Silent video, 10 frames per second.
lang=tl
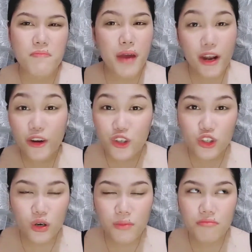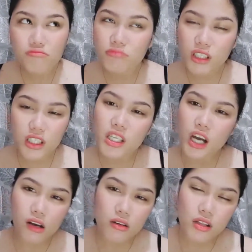Pero yung nag
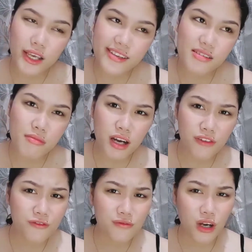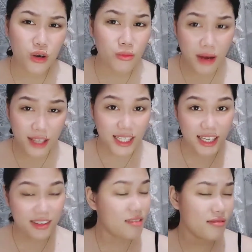ako, like sa mga
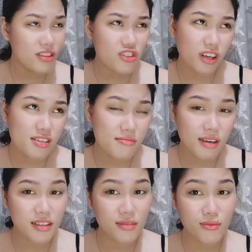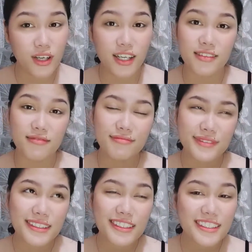kagubatan, tsaka sa mga damuhan,
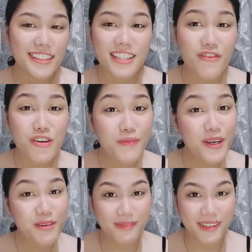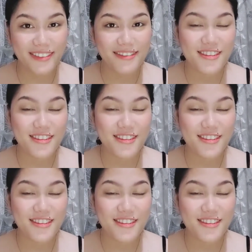never pa naman.